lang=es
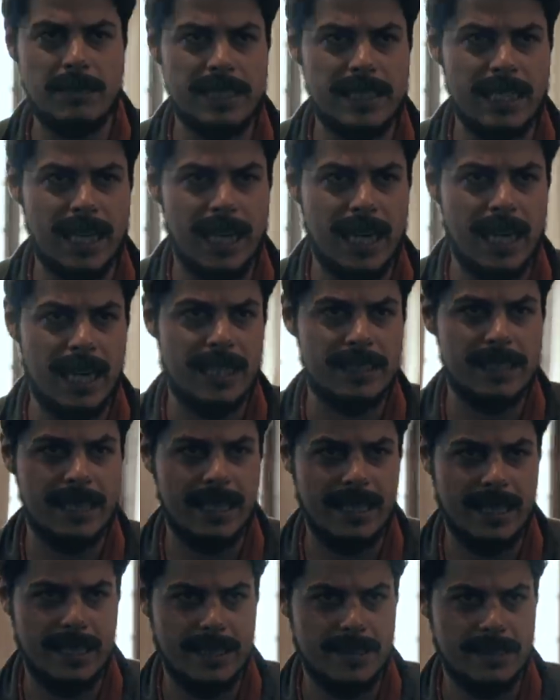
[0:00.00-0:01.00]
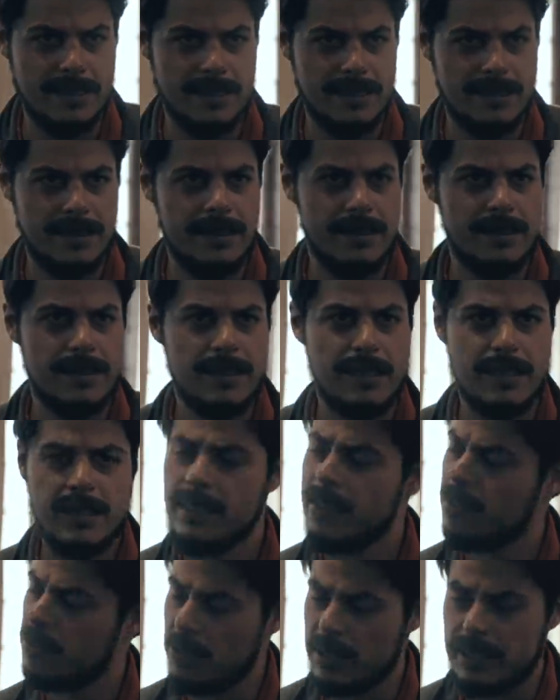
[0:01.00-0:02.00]
machangadas acá.
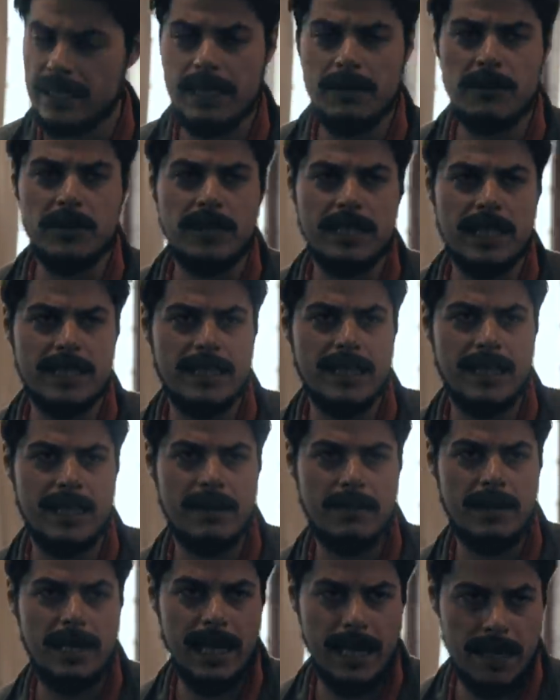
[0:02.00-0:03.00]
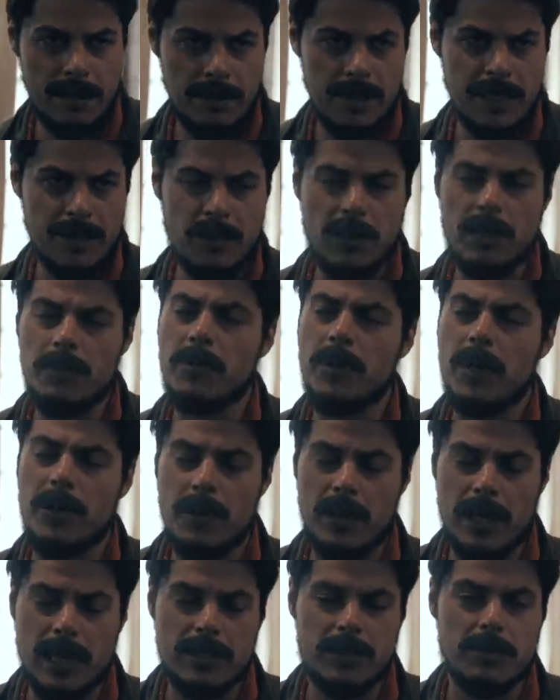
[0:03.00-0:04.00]
Suelte a la muchacha y deme el arma. Yo le puedo
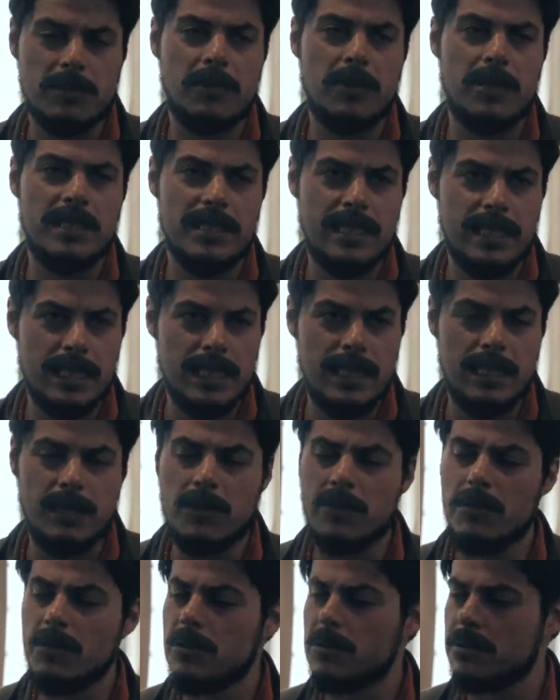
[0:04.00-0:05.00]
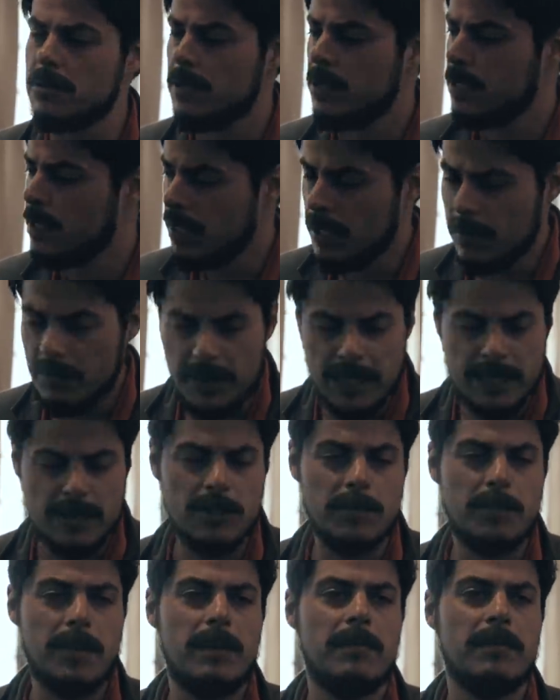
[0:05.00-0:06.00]
ayudar. Soy policía. Le doy unos
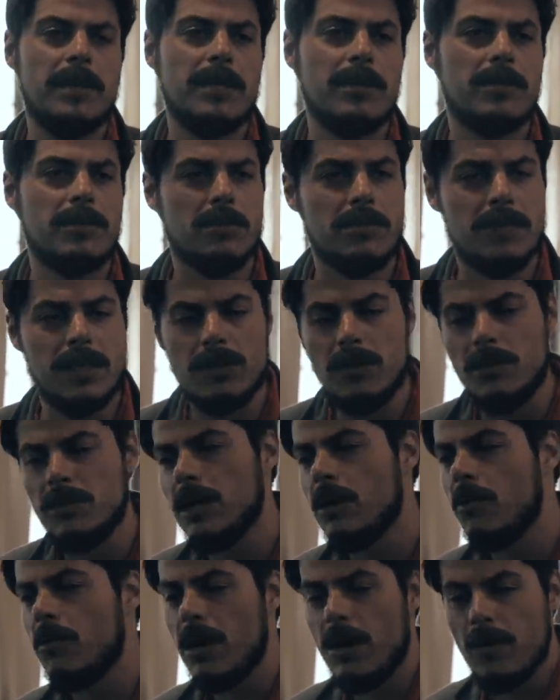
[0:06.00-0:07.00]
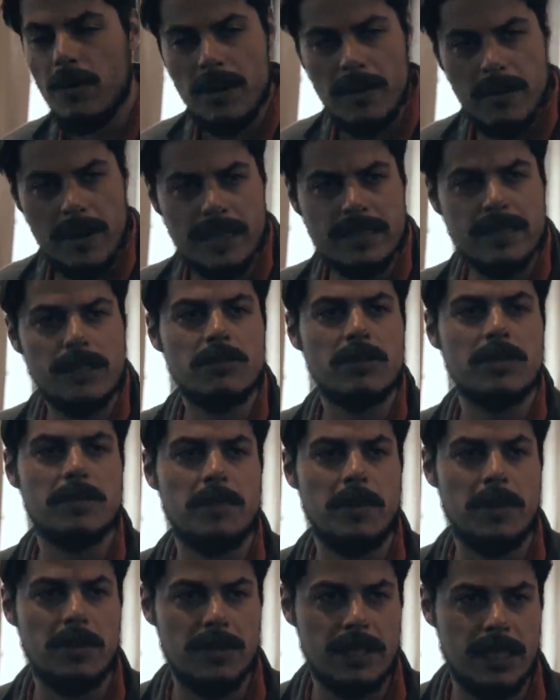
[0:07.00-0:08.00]
Pesos palmeros si usted coge una guagua y besa a su
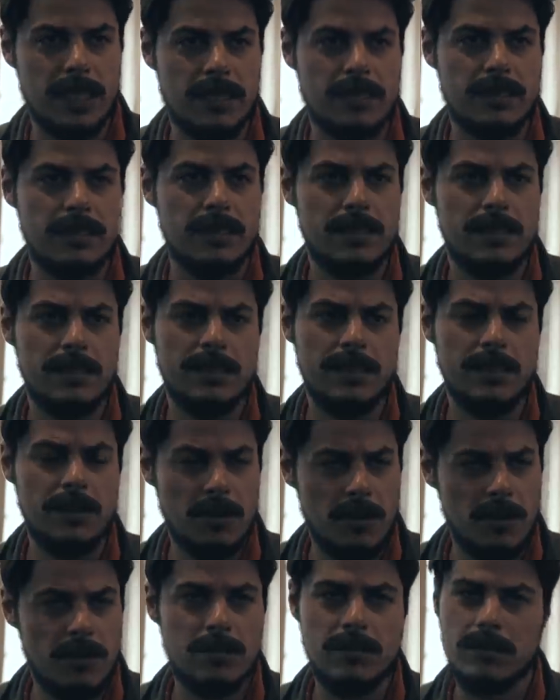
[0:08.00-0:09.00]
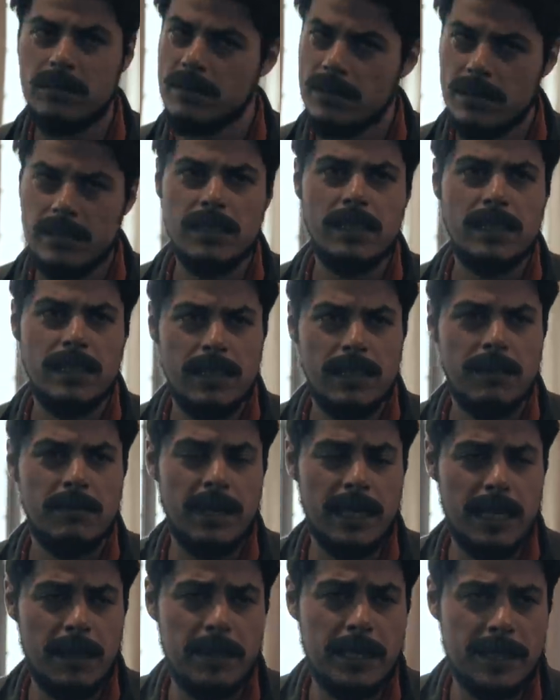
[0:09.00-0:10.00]
esposa. Si no,
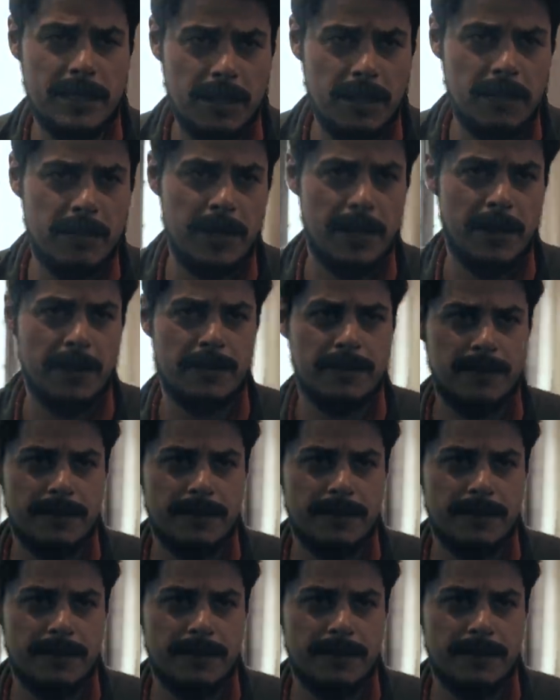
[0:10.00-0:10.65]
va a ir a prisión, mijo.